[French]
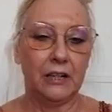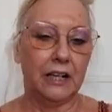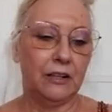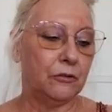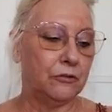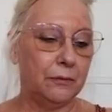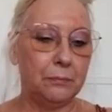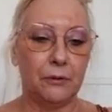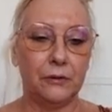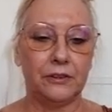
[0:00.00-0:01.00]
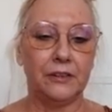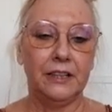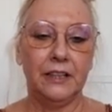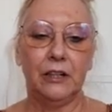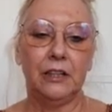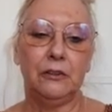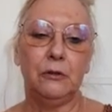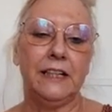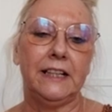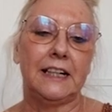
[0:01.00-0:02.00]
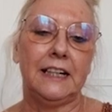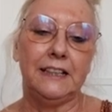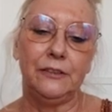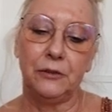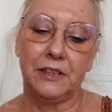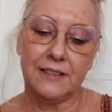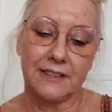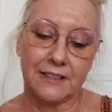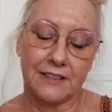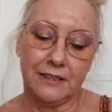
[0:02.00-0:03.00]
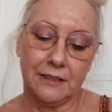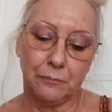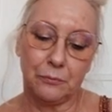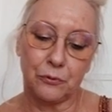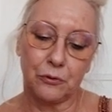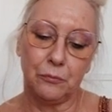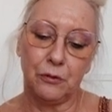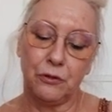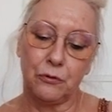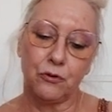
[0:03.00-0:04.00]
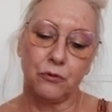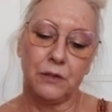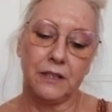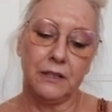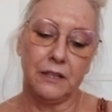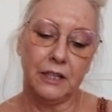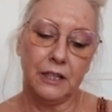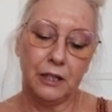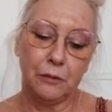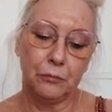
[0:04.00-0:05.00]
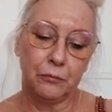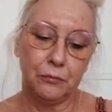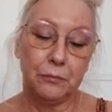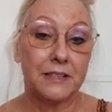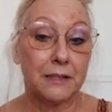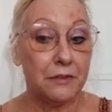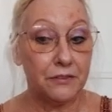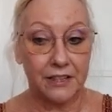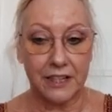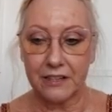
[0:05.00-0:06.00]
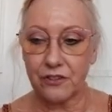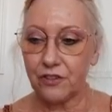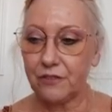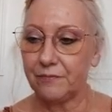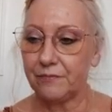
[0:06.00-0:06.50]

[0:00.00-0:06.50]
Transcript: Alors, on va prendre les clés du destin pour ce mois de juillet, pour vous mes amis vierges.